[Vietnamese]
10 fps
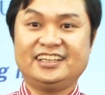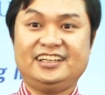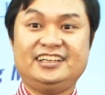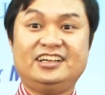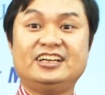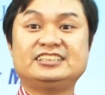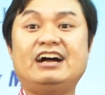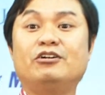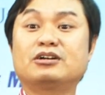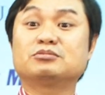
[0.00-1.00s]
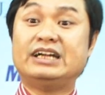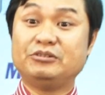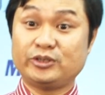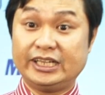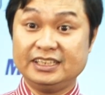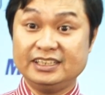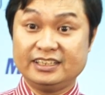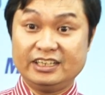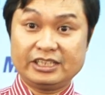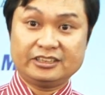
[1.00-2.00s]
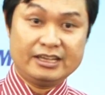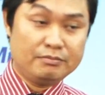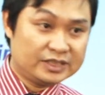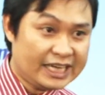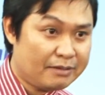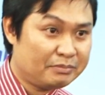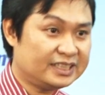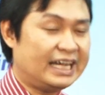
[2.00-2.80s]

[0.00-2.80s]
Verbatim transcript: thì đó là xã hội cộng sản nguyên thủy để ta tìm xem cái